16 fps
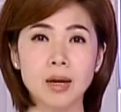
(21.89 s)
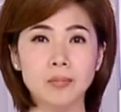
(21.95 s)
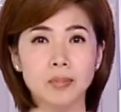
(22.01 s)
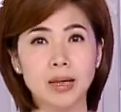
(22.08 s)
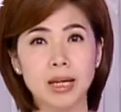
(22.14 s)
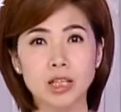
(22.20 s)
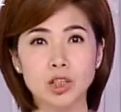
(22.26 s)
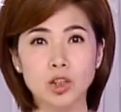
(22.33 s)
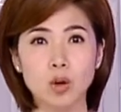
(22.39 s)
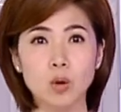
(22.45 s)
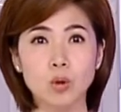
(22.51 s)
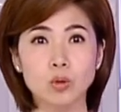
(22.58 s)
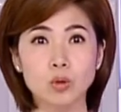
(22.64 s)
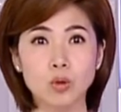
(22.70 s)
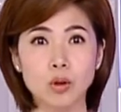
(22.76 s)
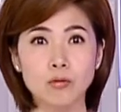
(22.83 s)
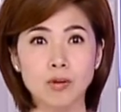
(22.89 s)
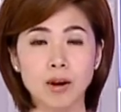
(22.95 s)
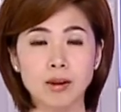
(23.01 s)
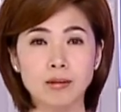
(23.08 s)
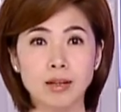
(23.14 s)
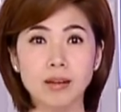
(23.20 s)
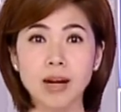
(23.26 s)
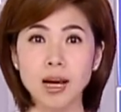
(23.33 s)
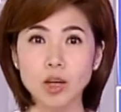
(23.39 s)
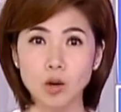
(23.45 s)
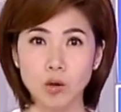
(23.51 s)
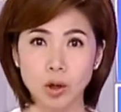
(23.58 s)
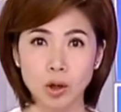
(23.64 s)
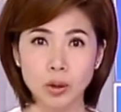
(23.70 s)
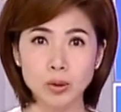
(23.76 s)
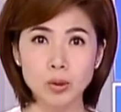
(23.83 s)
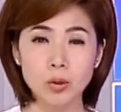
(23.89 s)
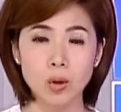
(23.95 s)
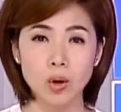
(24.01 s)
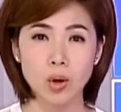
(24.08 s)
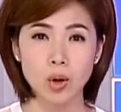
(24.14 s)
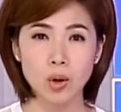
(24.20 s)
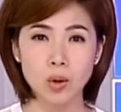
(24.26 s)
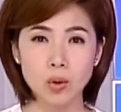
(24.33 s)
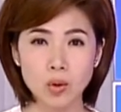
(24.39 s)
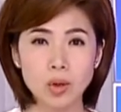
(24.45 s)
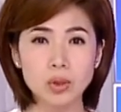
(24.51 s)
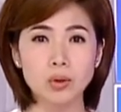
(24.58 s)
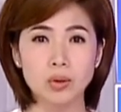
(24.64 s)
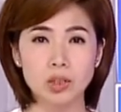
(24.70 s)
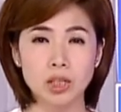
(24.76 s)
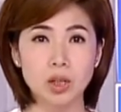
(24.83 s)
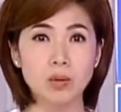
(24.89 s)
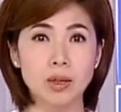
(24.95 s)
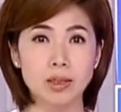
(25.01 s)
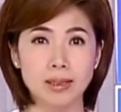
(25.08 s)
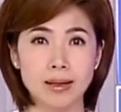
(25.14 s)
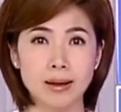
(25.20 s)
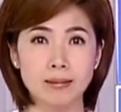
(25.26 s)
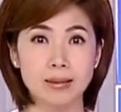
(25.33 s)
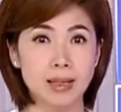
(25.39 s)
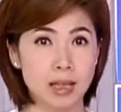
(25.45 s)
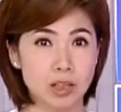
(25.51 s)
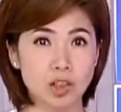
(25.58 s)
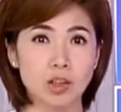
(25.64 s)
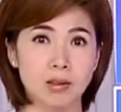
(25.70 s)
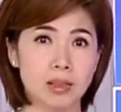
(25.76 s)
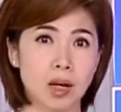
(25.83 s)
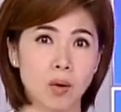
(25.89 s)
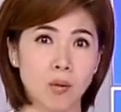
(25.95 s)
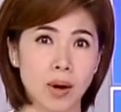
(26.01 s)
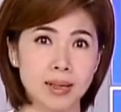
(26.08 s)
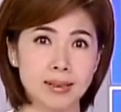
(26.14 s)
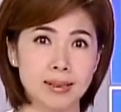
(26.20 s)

毕业之后双方仍然有合作，或许是因为这样才扯上关